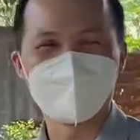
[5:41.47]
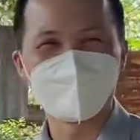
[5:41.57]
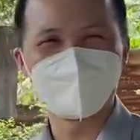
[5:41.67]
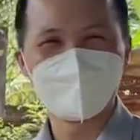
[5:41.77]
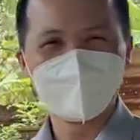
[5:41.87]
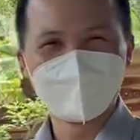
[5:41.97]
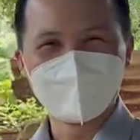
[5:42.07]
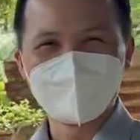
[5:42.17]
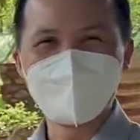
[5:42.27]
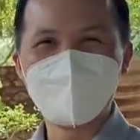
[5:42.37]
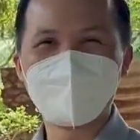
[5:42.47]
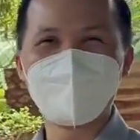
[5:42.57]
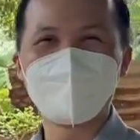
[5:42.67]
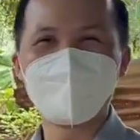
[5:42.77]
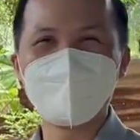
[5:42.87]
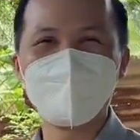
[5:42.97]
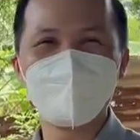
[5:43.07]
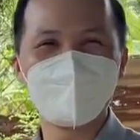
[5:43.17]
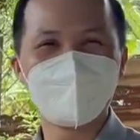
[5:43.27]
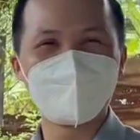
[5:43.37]
là đi uh, đi
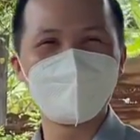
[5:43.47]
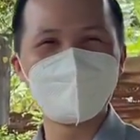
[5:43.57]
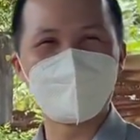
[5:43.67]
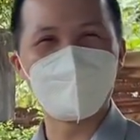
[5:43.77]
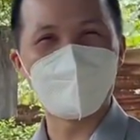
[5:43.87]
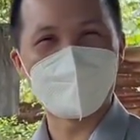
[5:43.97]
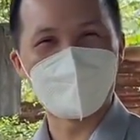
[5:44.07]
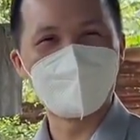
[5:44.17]
đi uh, đi giao hàng